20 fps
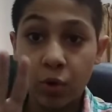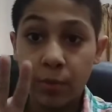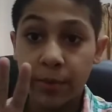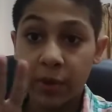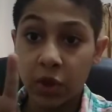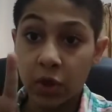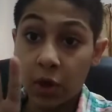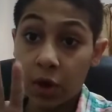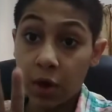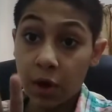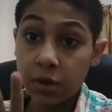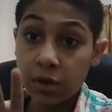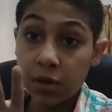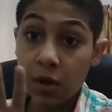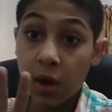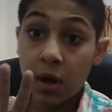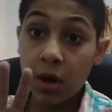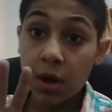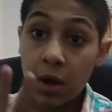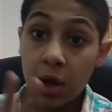لكم
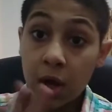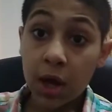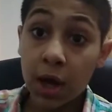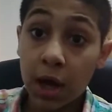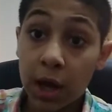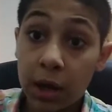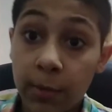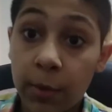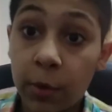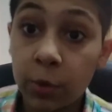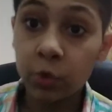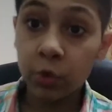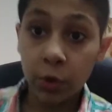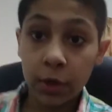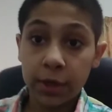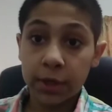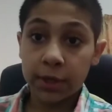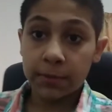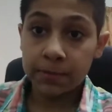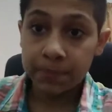النهارده على
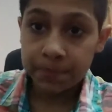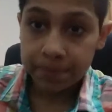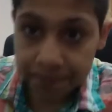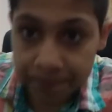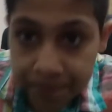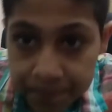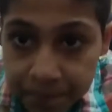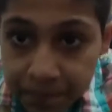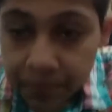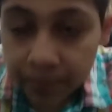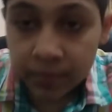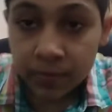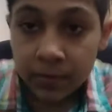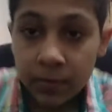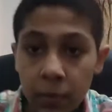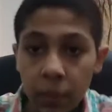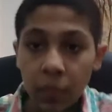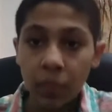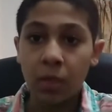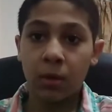موضوعين
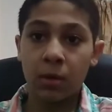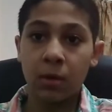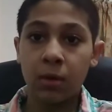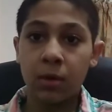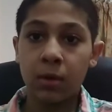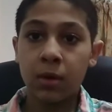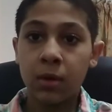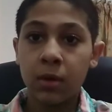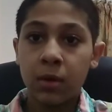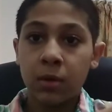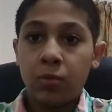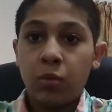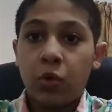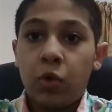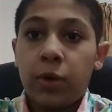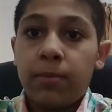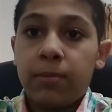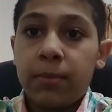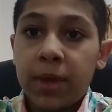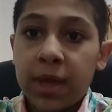
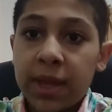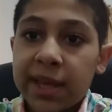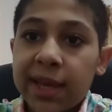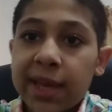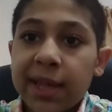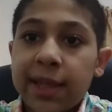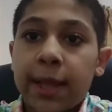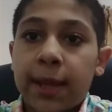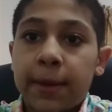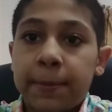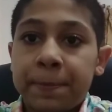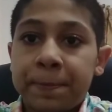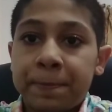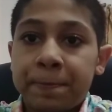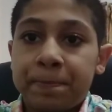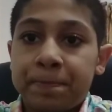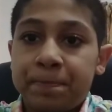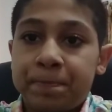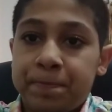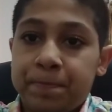مهمين جدا
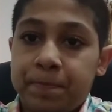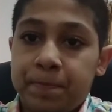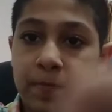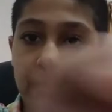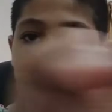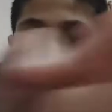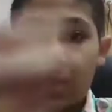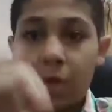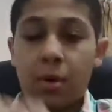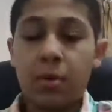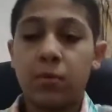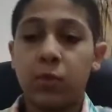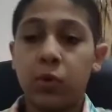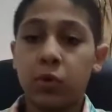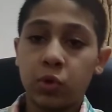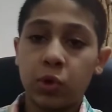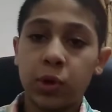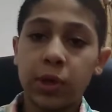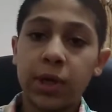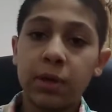
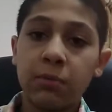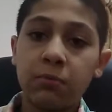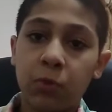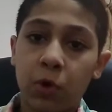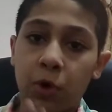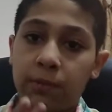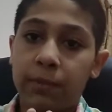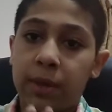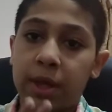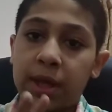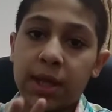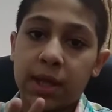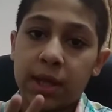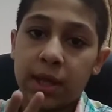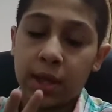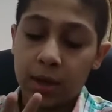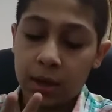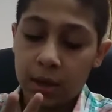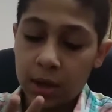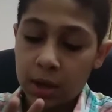موضوعين مهمين
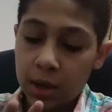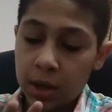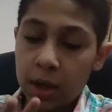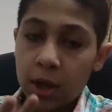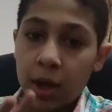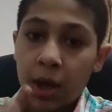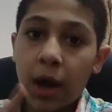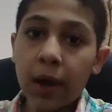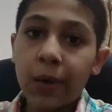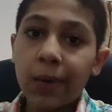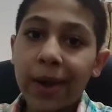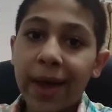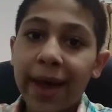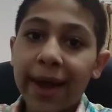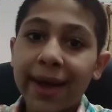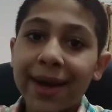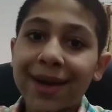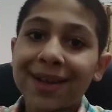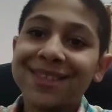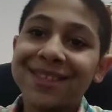جدا اول
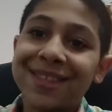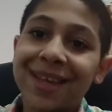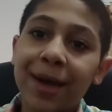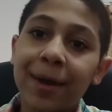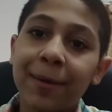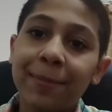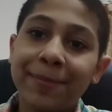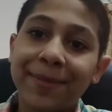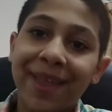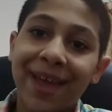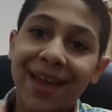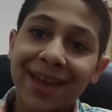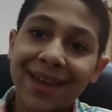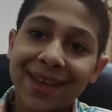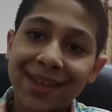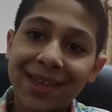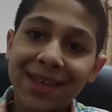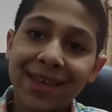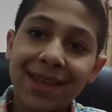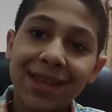حاجه سبب
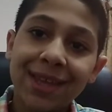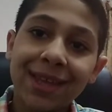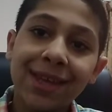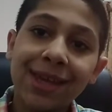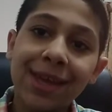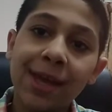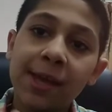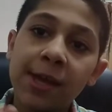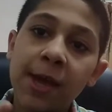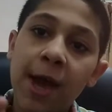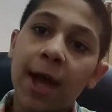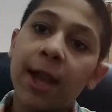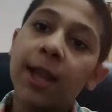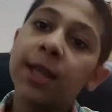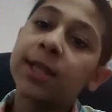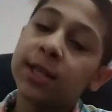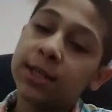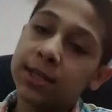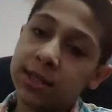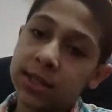تاخيري
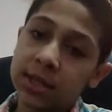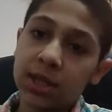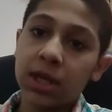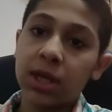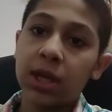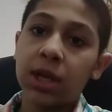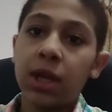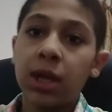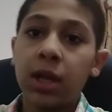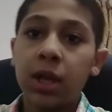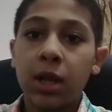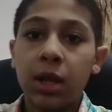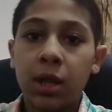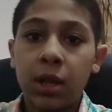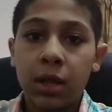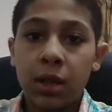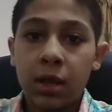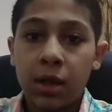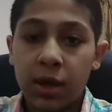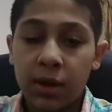على تنزيل
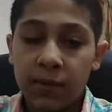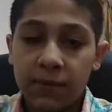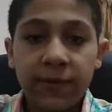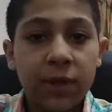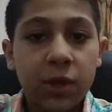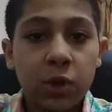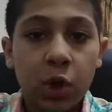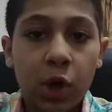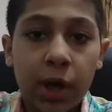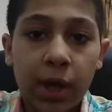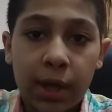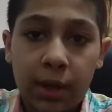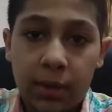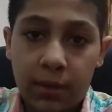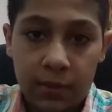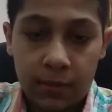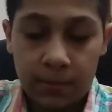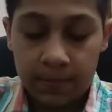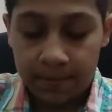الفيديوهات